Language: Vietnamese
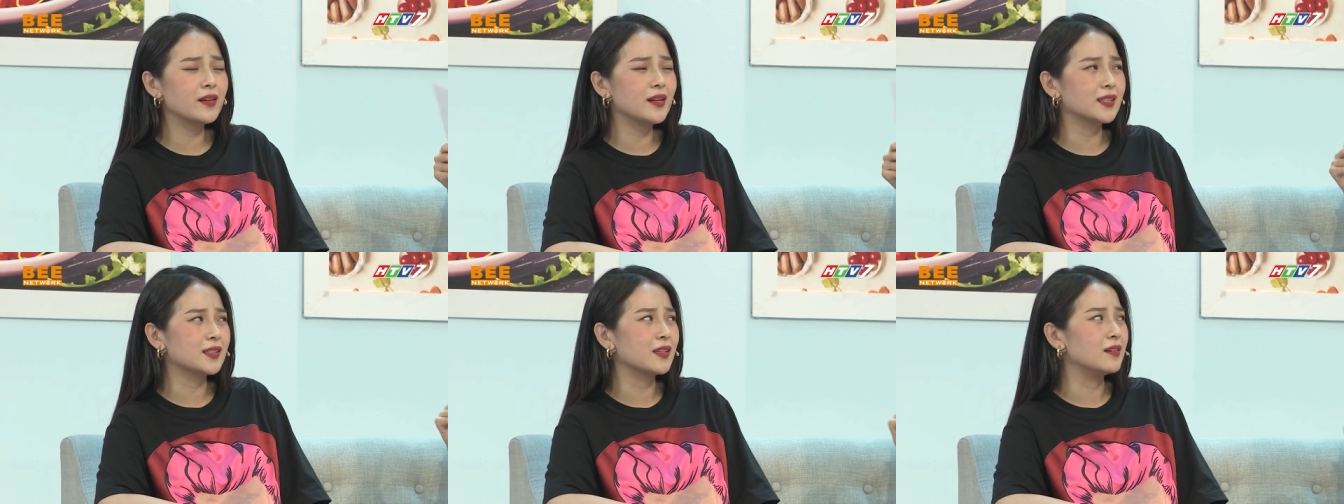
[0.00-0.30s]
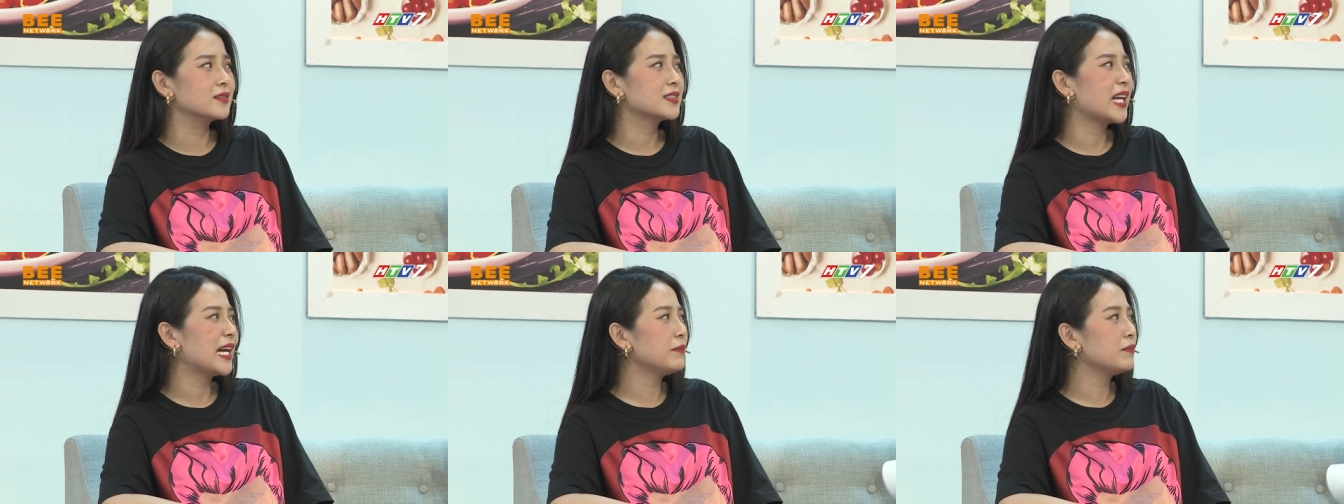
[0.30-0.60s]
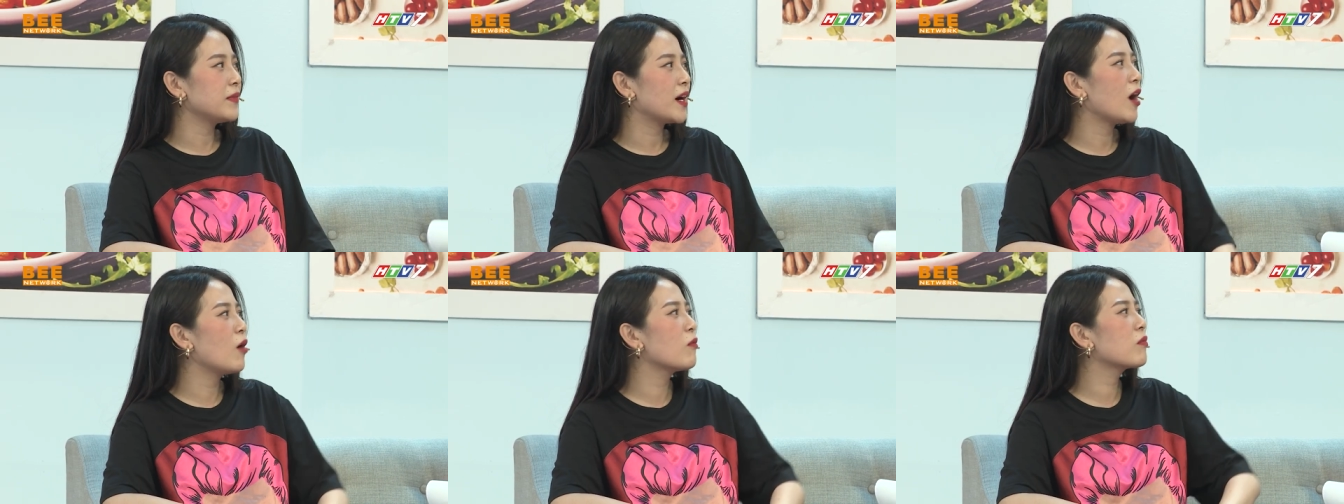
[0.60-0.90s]
Coi như là thử
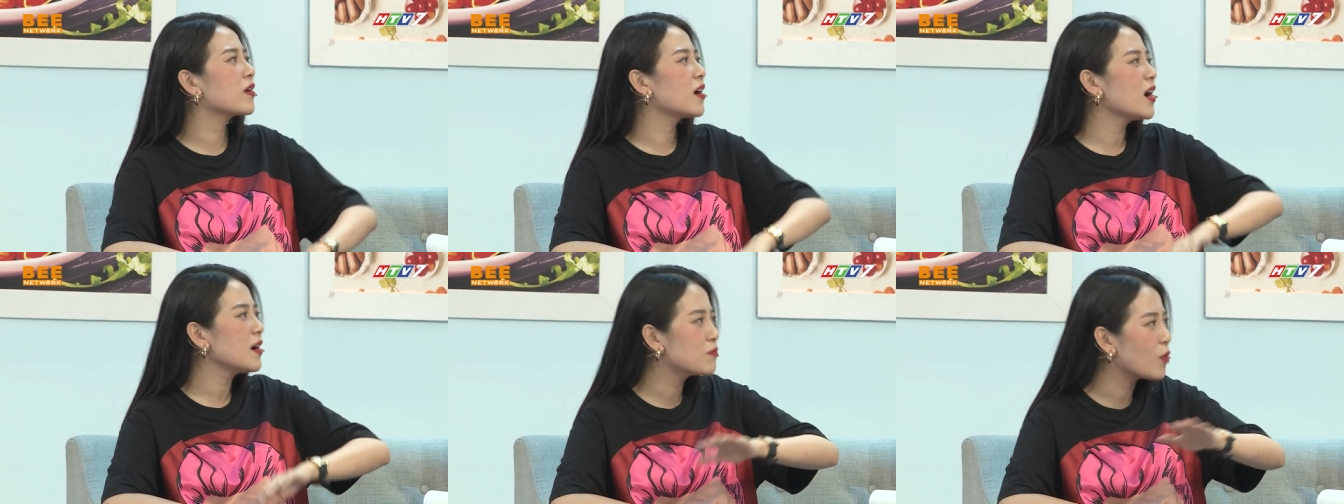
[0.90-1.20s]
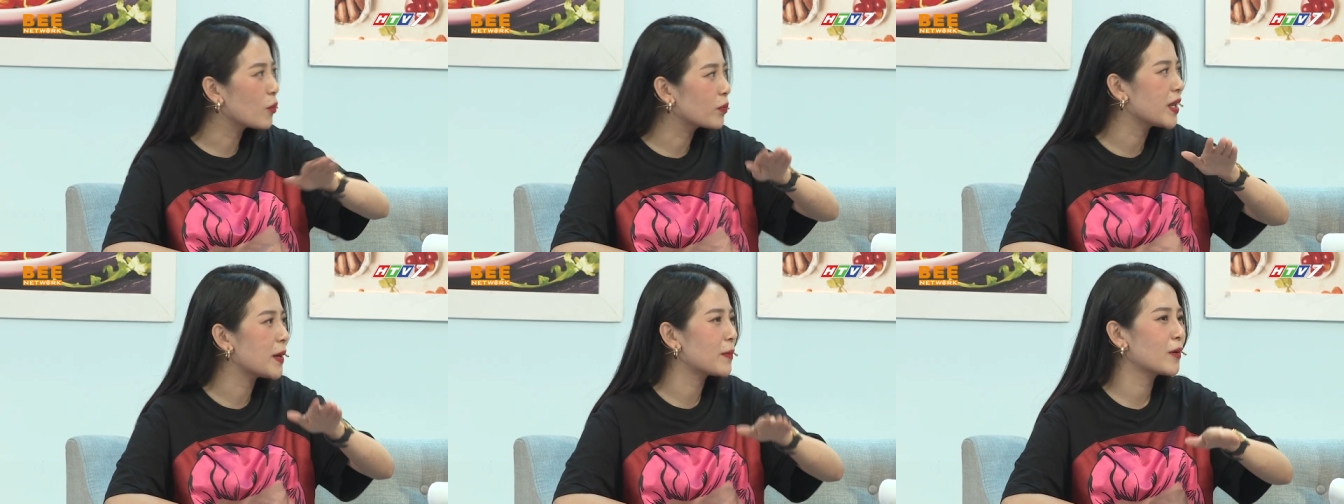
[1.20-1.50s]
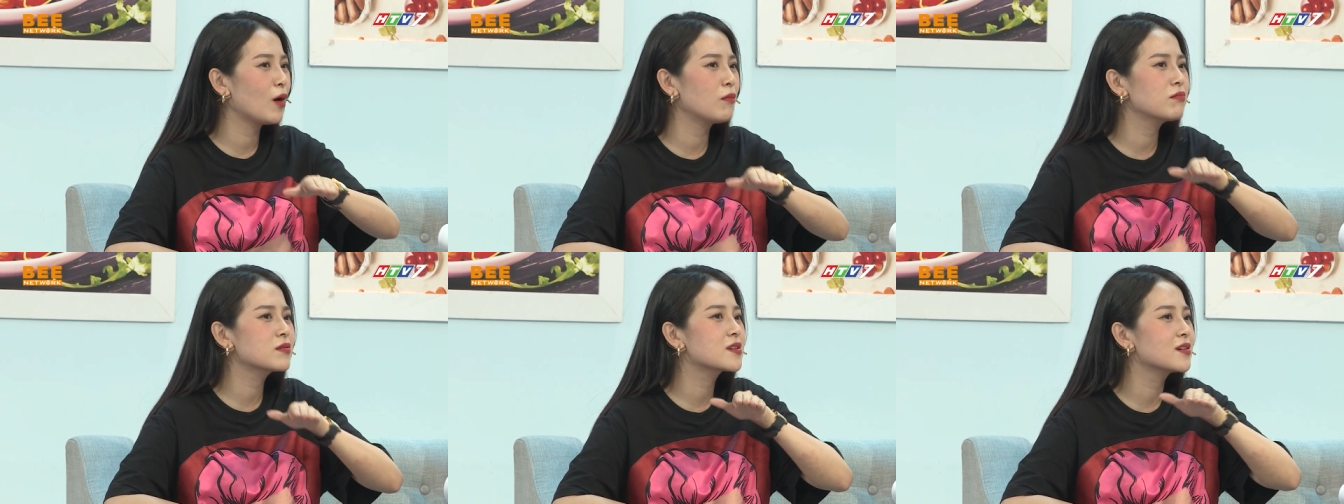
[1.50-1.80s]
thách mà không rớt một
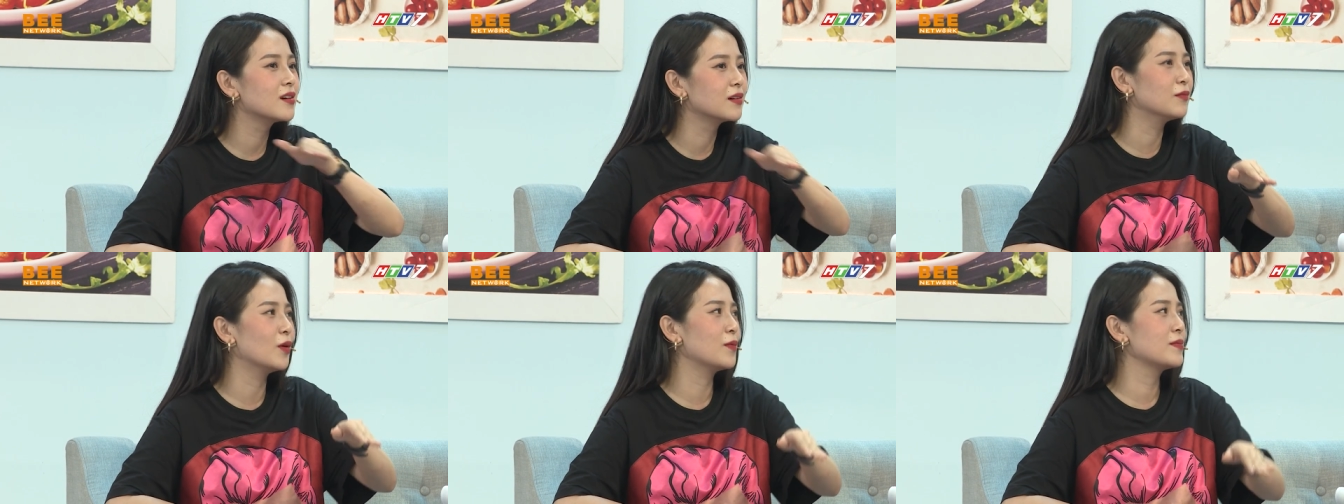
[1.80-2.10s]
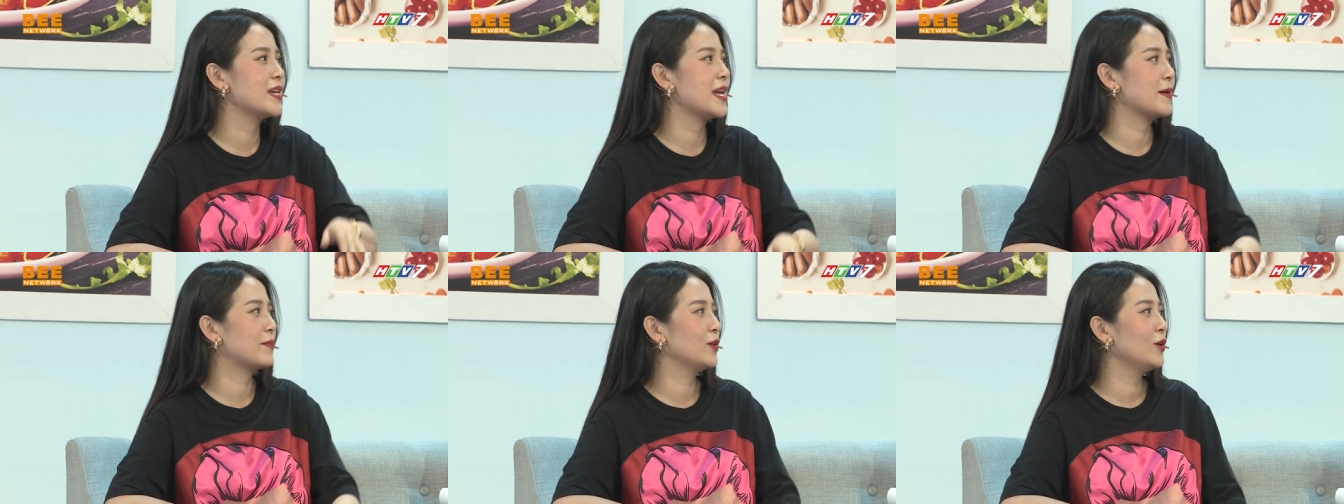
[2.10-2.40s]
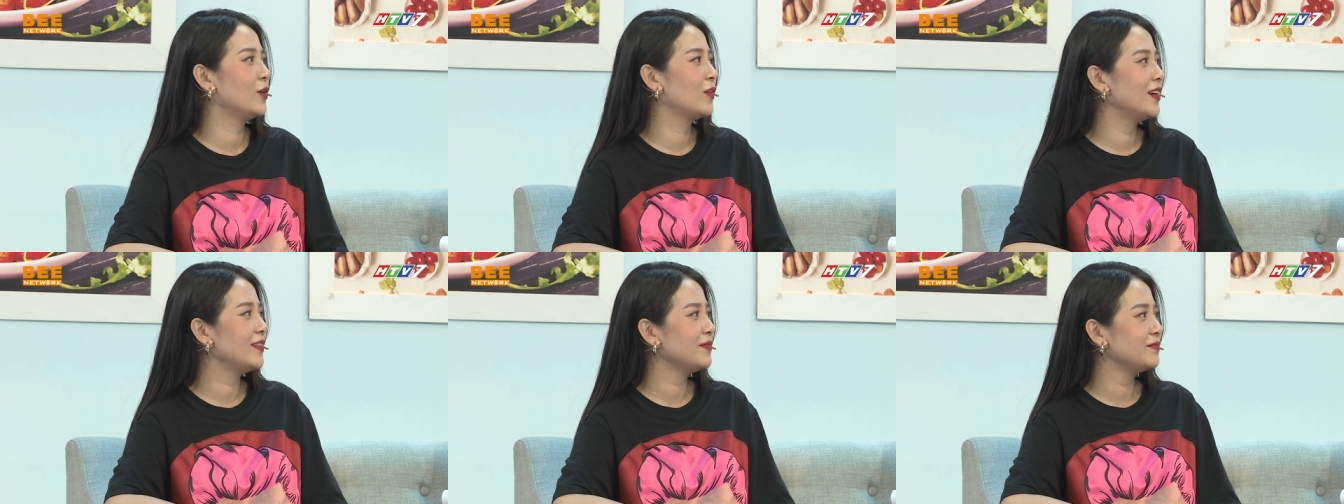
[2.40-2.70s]
nhịp, không trượt một
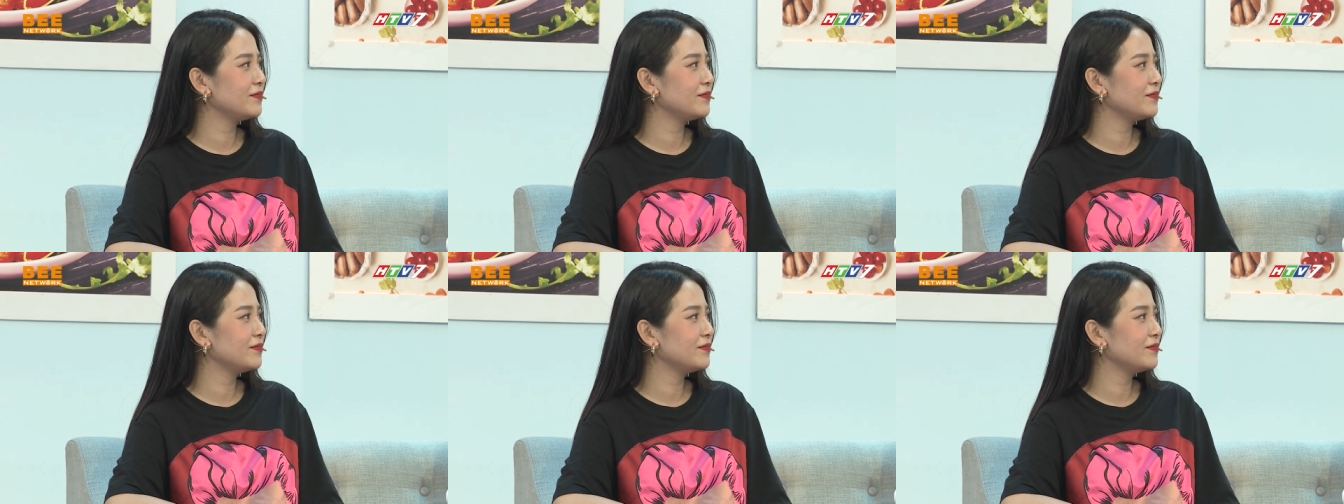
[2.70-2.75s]
nhịp luôn